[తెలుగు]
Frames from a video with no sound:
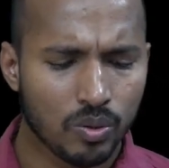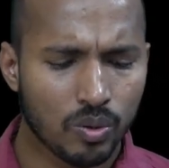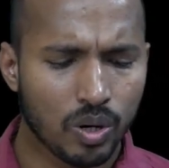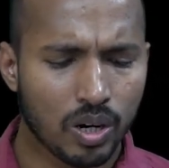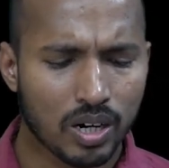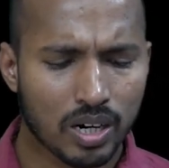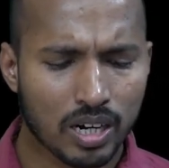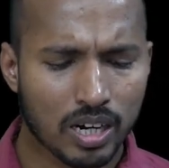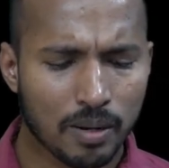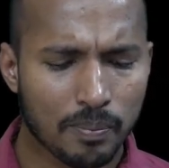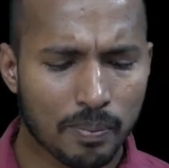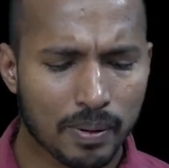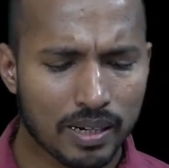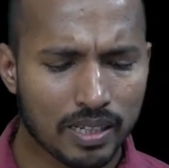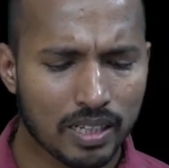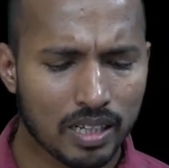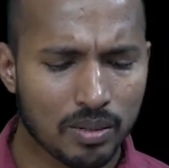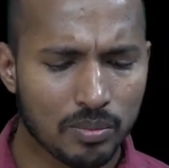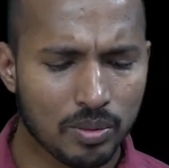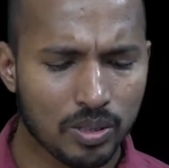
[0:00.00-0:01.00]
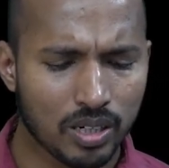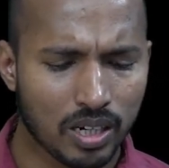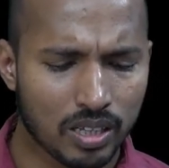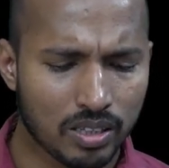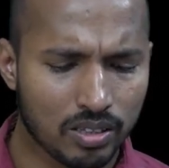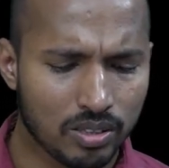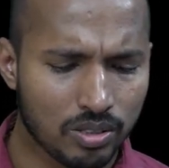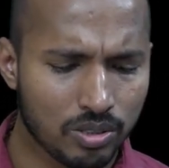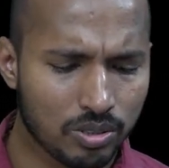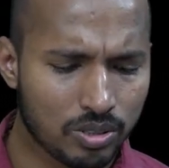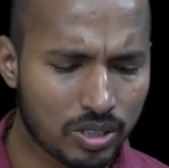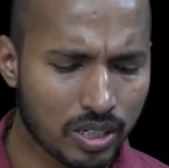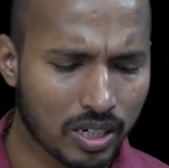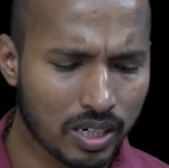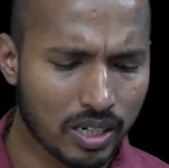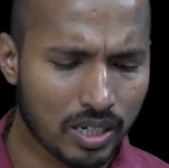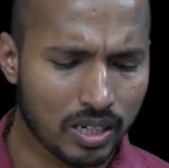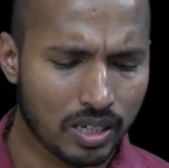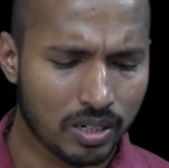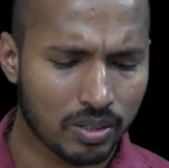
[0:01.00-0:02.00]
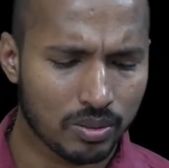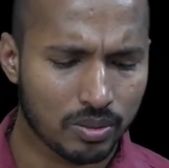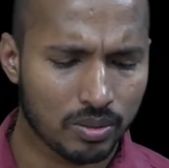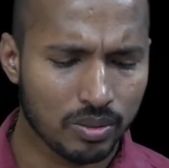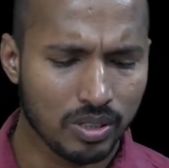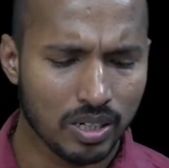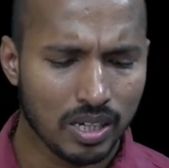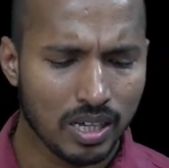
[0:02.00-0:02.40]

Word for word: ఒక్క పదము నందు చేరు